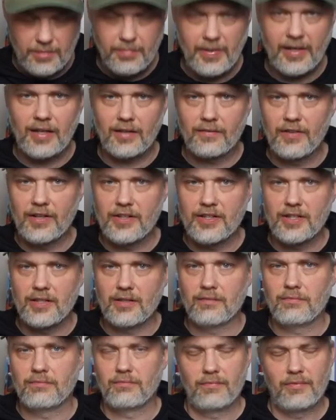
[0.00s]
gemeckert, weil
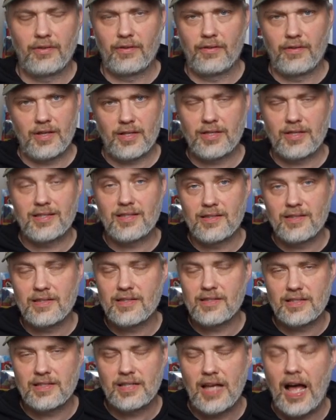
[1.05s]
die sehr
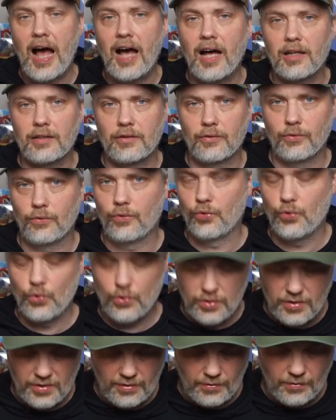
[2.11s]
zart und
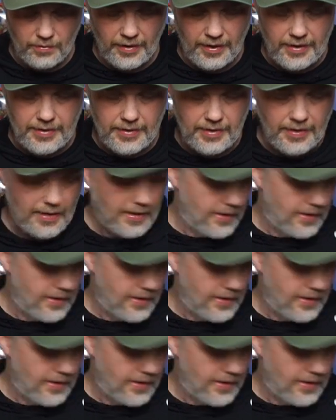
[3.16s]
dünn sind und halt